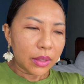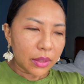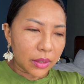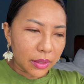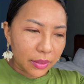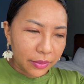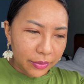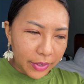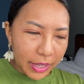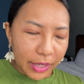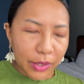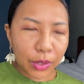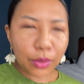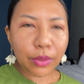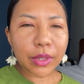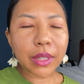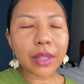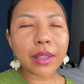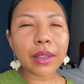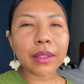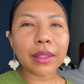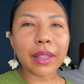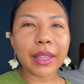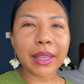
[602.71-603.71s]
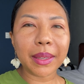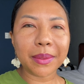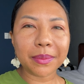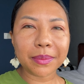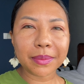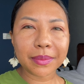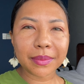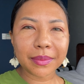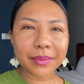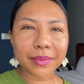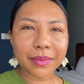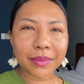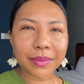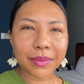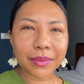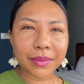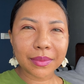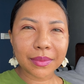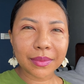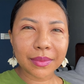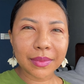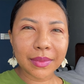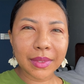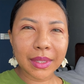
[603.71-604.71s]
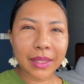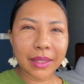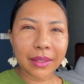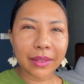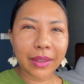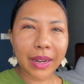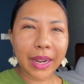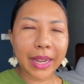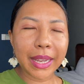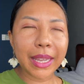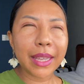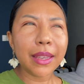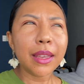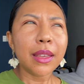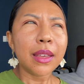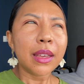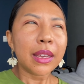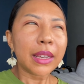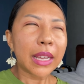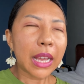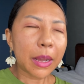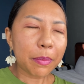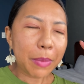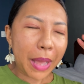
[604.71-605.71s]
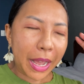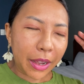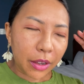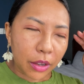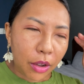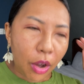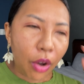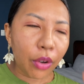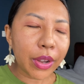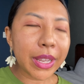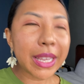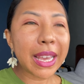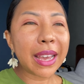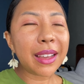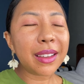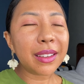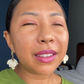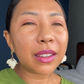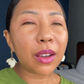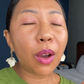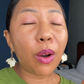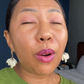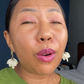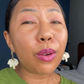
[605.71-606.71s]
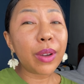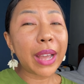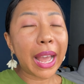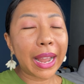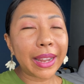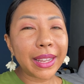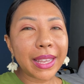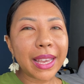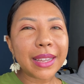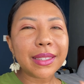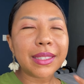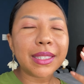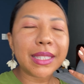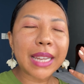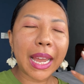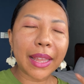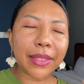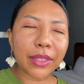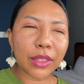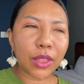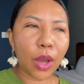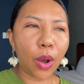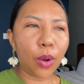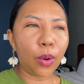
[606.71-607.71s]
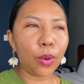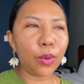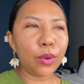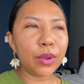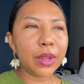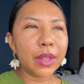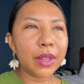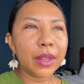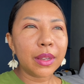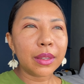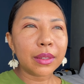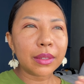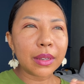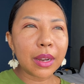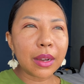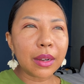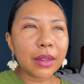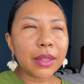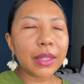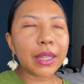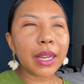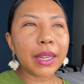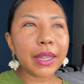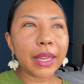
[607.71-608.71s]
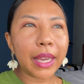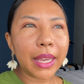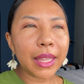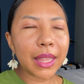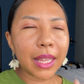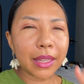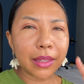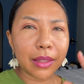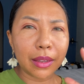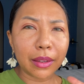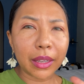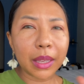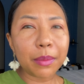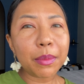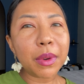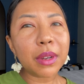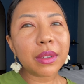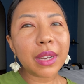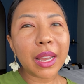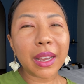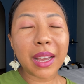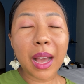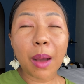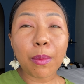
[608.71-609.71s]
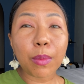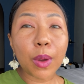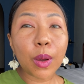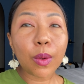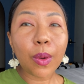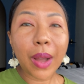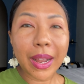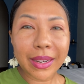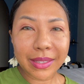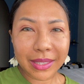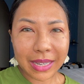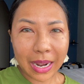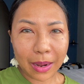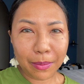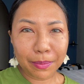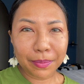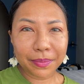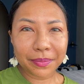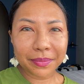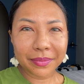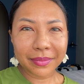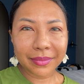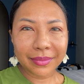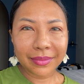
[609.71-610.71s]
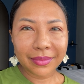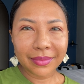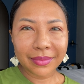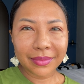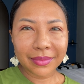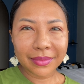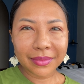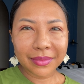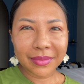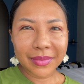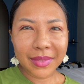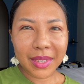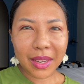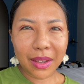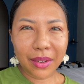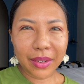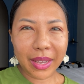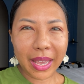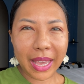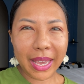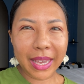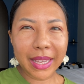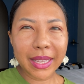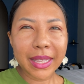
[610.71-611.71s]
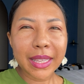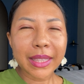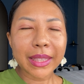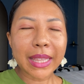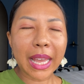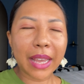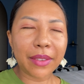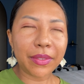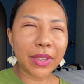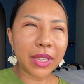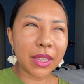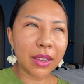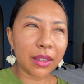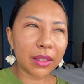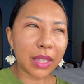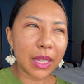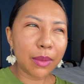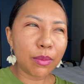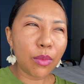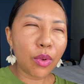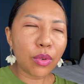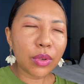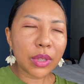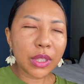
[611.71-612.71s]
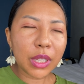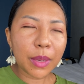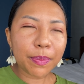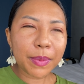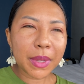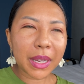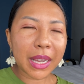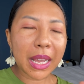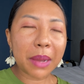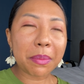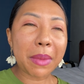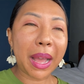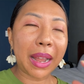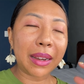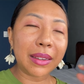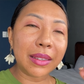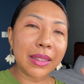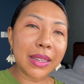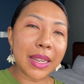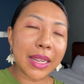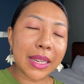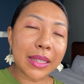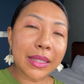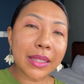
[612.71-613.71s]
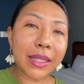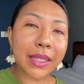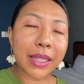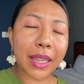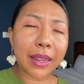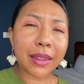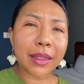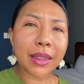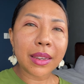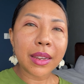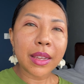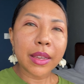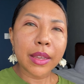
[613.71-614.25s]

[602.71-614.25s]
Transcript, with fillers: viết xuống cho nhật ly right các bạn cố nhá cố gắng nha tranh thủ đừng có nghĩ là những cái bước này không có quan trọng ok tại vì nhật ly muốn giúp cho các bạn đính chính